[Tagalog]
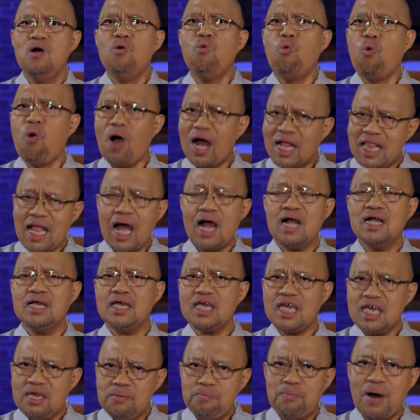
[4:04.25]

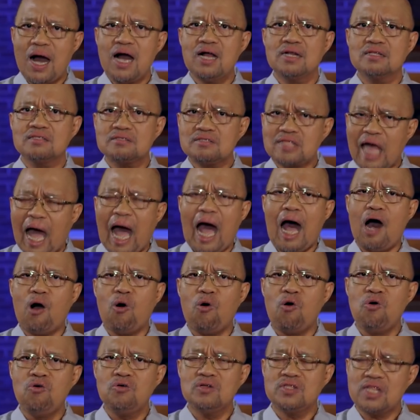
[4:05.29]
Walang ibang
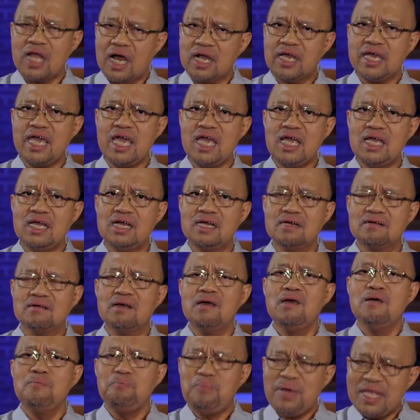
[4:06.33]
taong naging
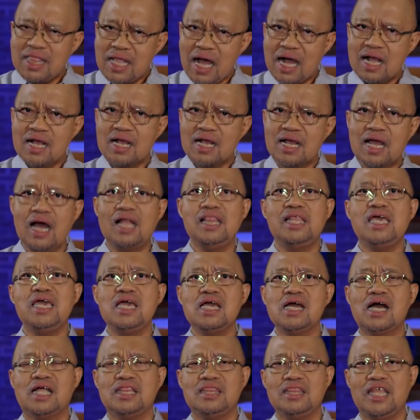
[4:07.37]

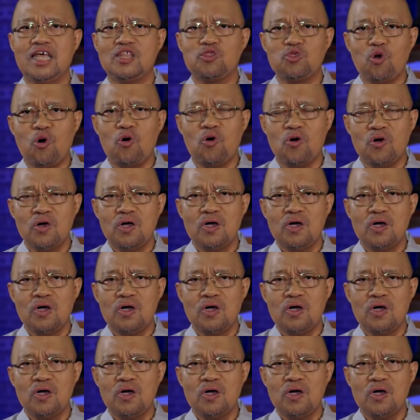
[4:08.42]
pinanggalingan nito